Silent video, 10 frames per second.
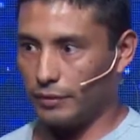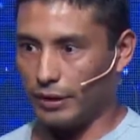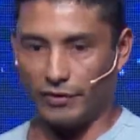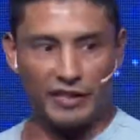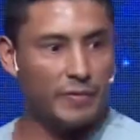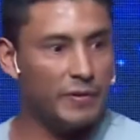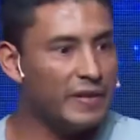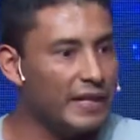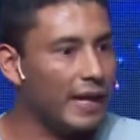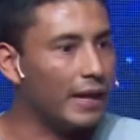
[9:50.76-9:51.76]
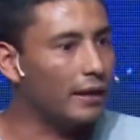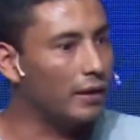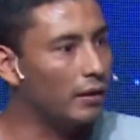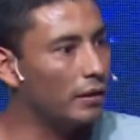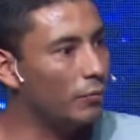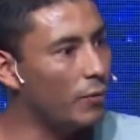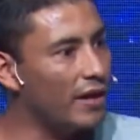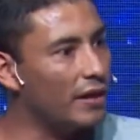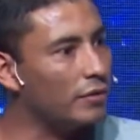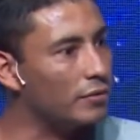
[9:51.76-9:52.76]
Defendí mi vida,
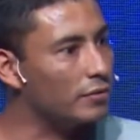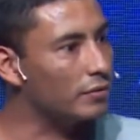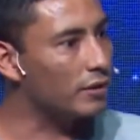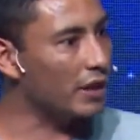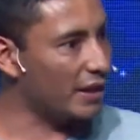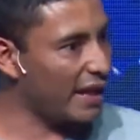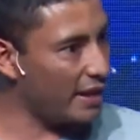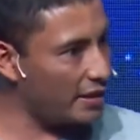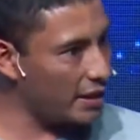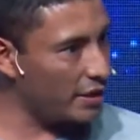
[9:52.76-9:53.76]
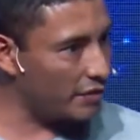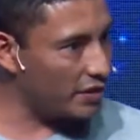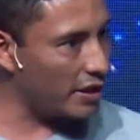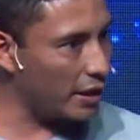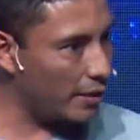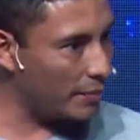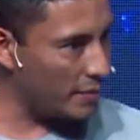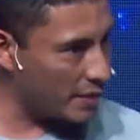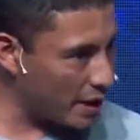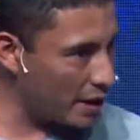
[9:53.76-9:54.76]
nueve años. Cada día defendía
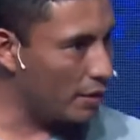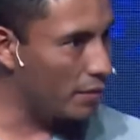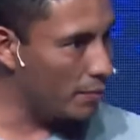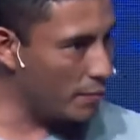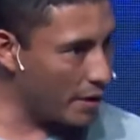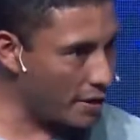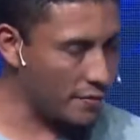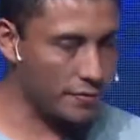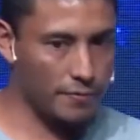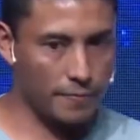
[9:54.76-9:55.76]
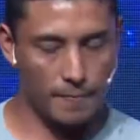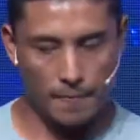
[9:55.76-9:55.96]
mi vida, nueve años.